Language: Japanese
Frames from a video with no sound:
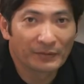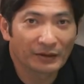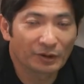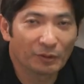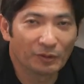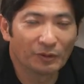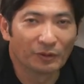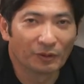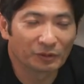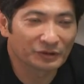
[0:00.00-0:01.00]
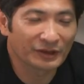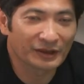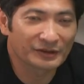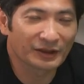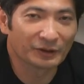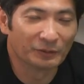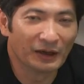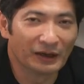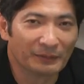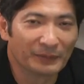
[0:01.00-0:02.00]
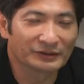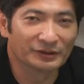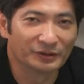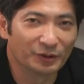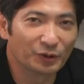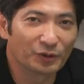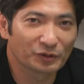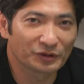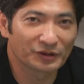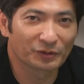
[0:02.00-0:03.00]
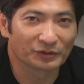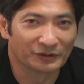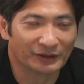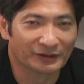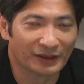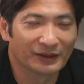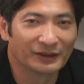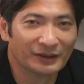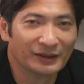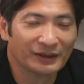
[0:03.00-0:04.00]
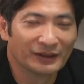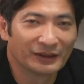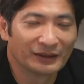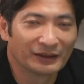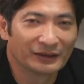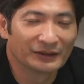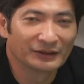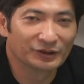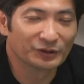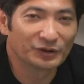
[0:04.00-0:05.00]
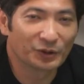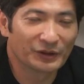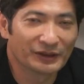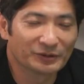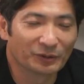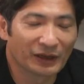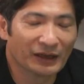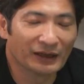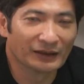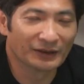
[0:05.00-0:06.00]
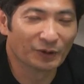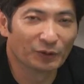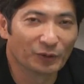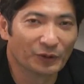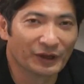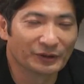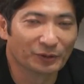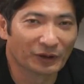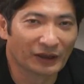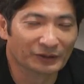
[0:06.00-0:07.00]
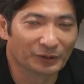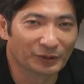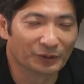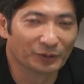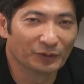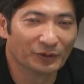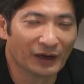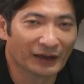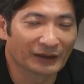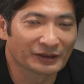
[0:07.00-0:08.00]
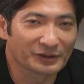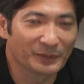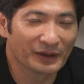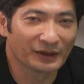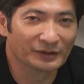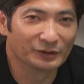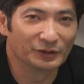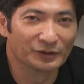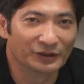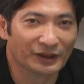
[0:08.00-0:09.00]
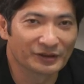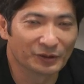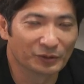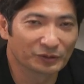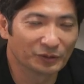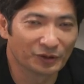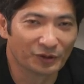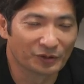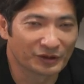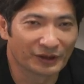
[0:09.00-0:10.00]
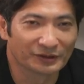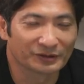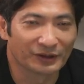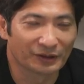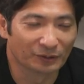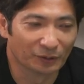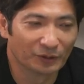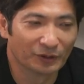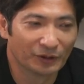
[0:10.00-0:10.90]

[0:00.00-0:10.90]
で今日お伝えしたのは、まず入力規則ですね。数字を入れるのか、日本語を入れるのかというのをあらかじめルール付けしておくと入力しやすくなると。